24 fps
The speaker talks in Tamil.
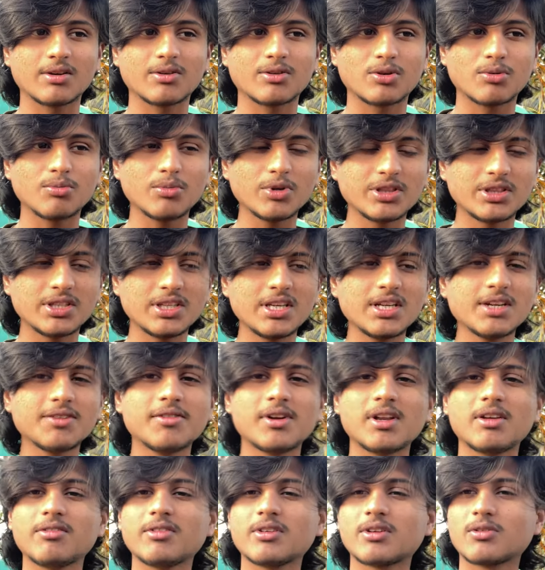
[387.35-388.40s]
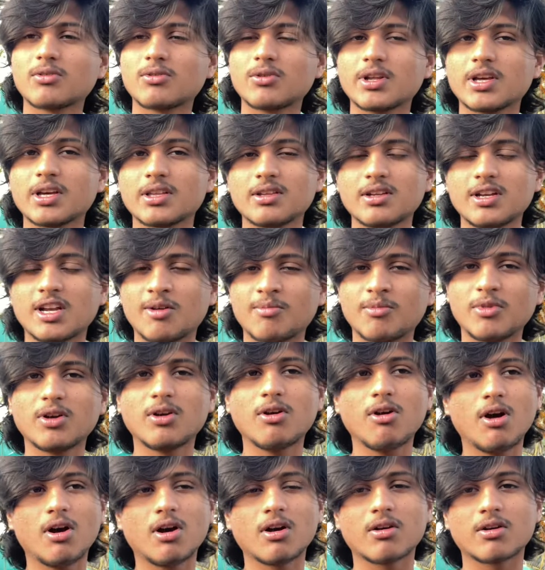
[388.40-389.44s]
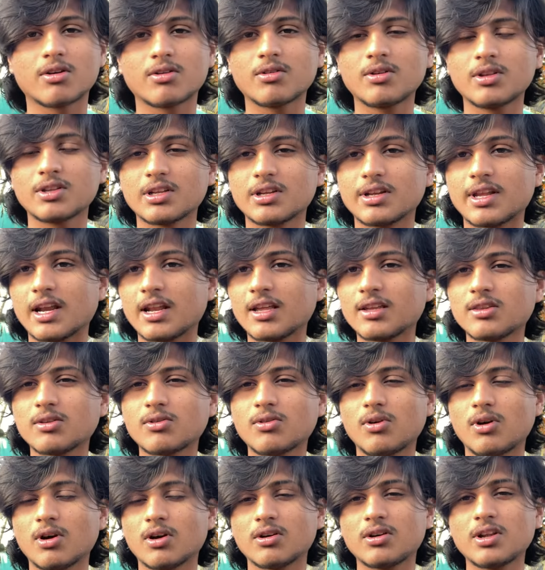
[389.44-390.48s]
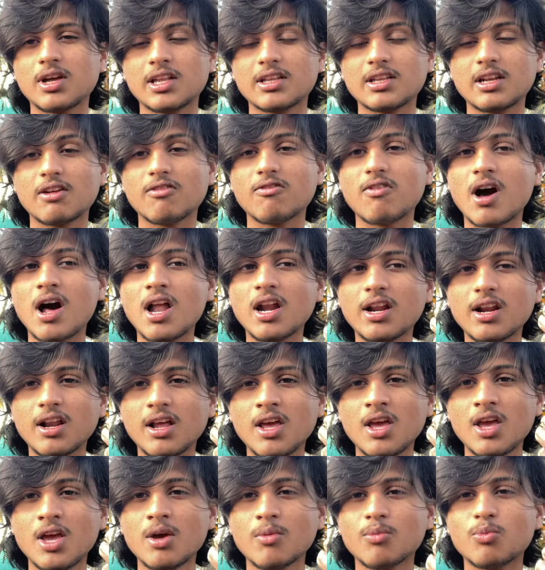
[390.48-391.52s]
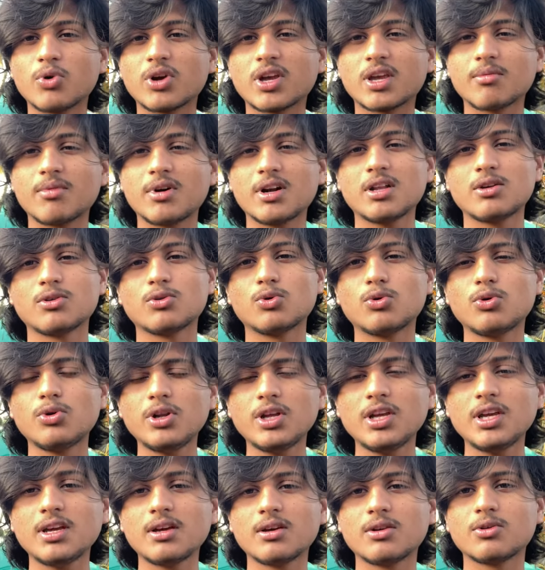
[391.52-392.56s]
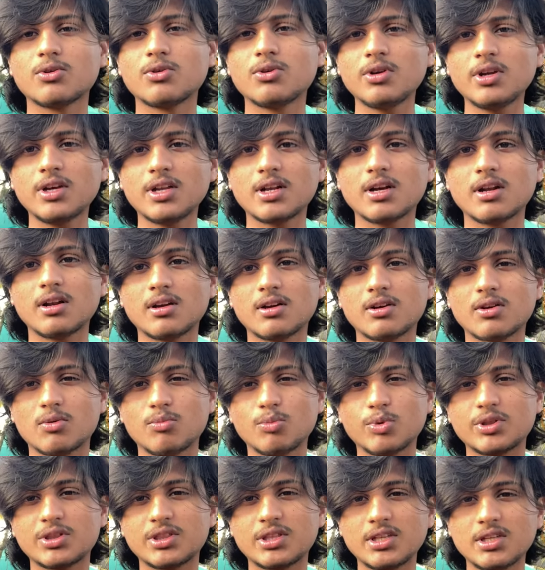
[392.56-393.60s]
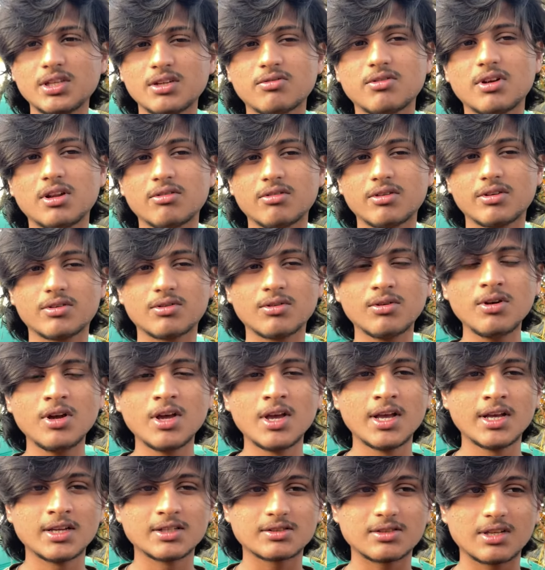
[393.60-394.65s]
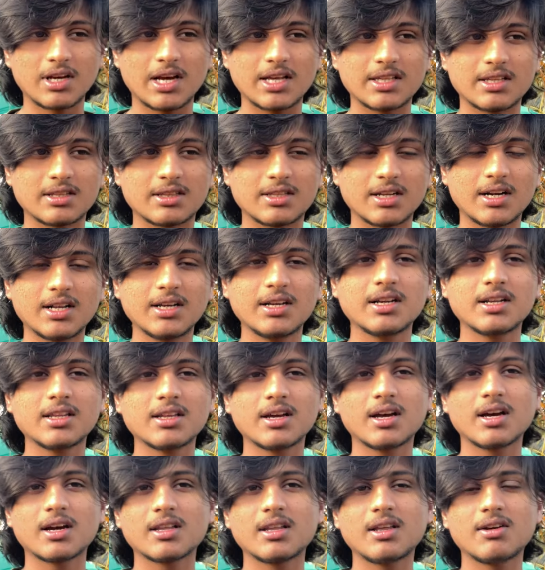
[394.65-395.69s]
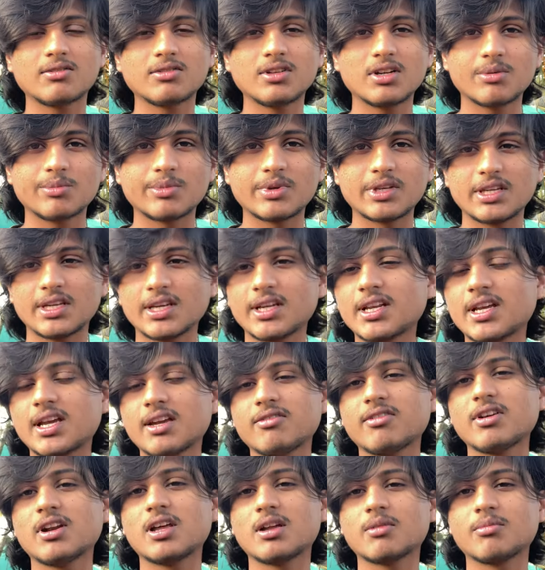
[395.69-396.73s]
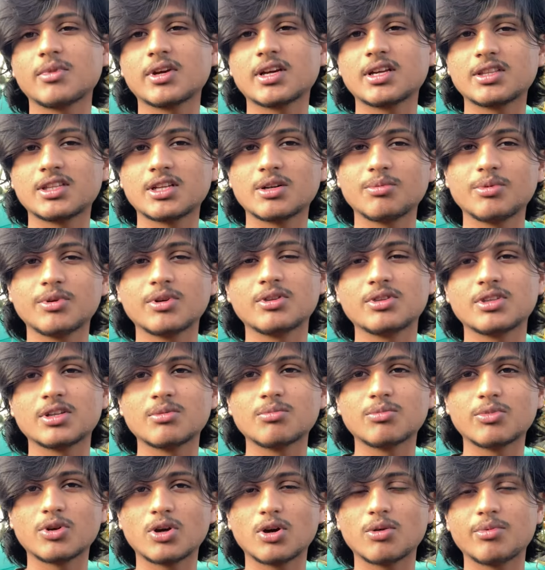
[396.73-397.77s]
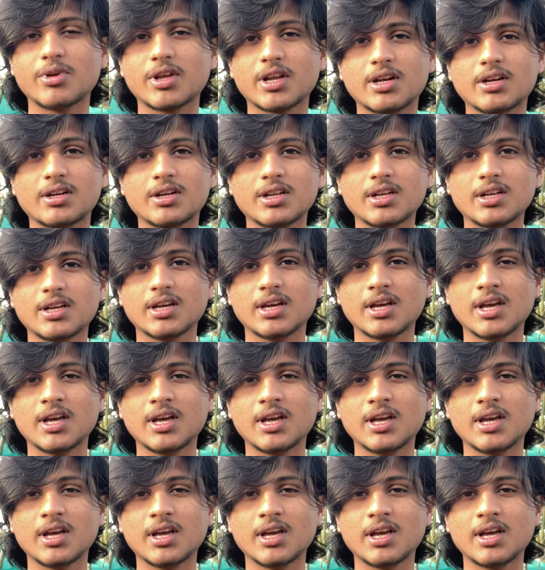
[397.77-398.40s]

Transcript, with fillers: ரொம்ப தீங்கு விளைவிக்கக்கூடியது நம்மளுக்கும் ஆகட்டும் அந்த நிலத்துக்கும் ஆகட்டும் அதில் வாழ்கிற முக்கியமான நுண்ணுயிர் நுண்ணுயிர்களுக்கு ரொம்ப தீங்கு விளைவிக்கும் ஸோ அதை தடுக்கிறதுக்காக தான் வந்து நம்ம இயற்கை வேளாண்மைக்கு திருப்பி திரும்பணும் அப்படின்ட்டு